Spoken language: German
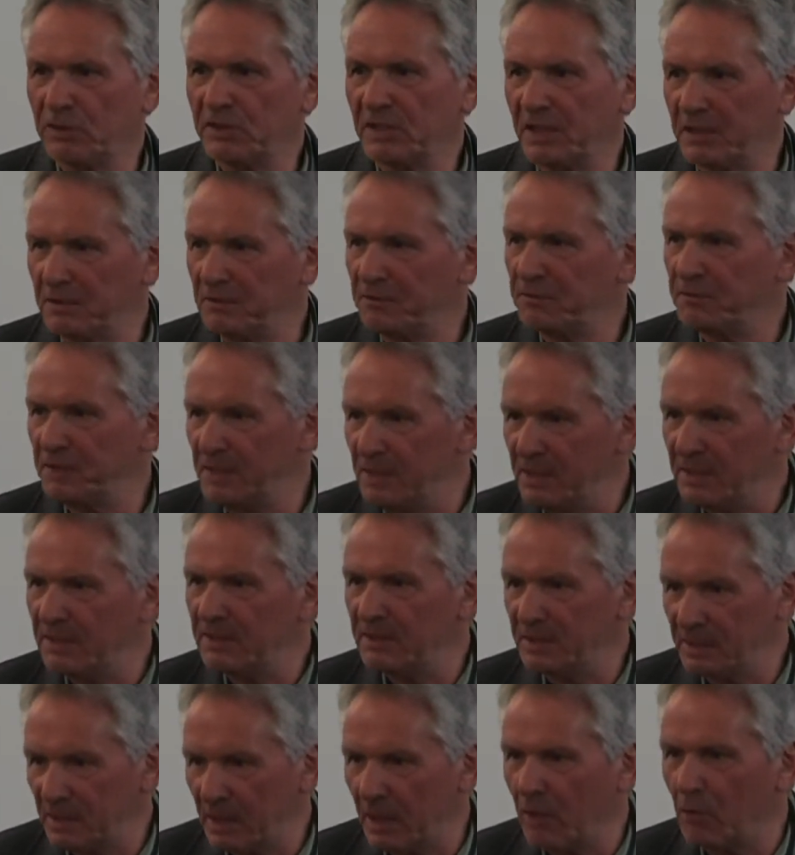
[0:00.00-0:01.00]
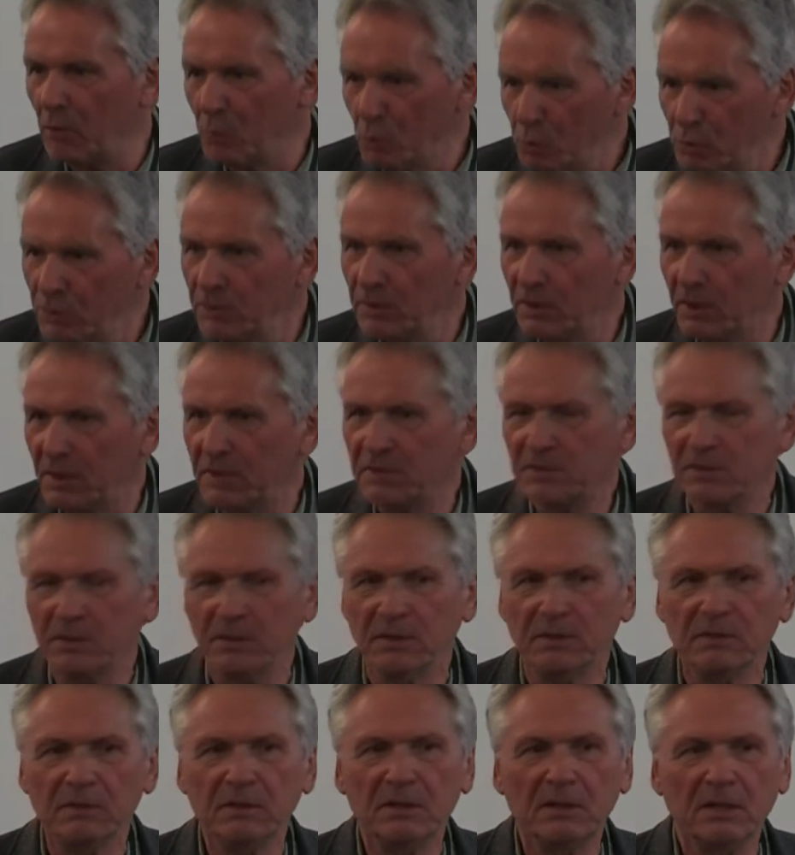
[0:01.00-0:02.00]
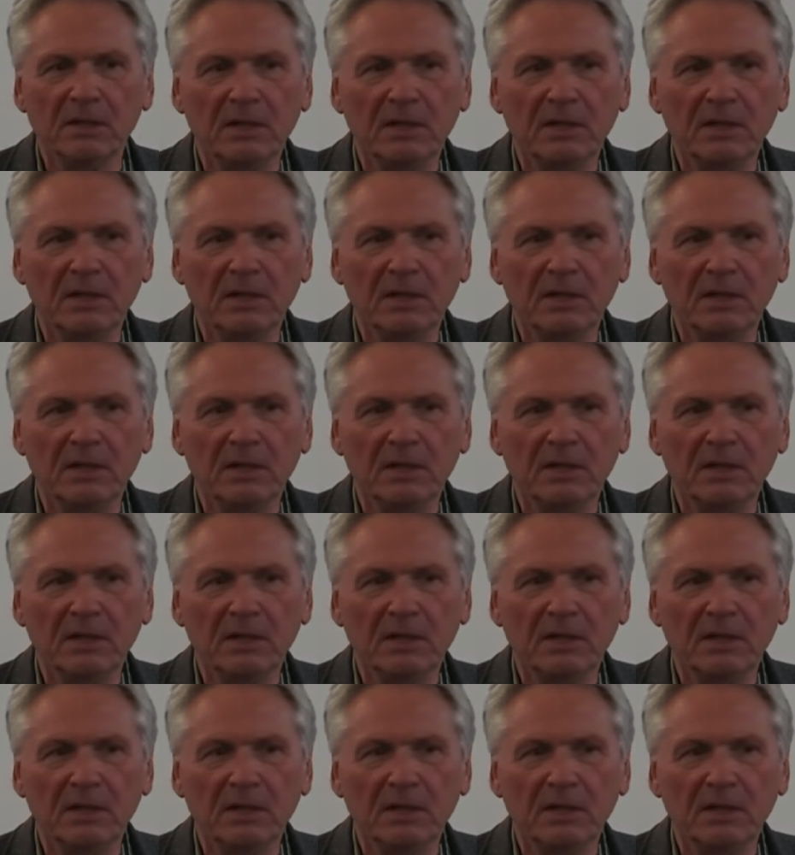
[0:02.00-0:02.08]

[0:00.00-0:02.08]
seit vielen Jahrhunderten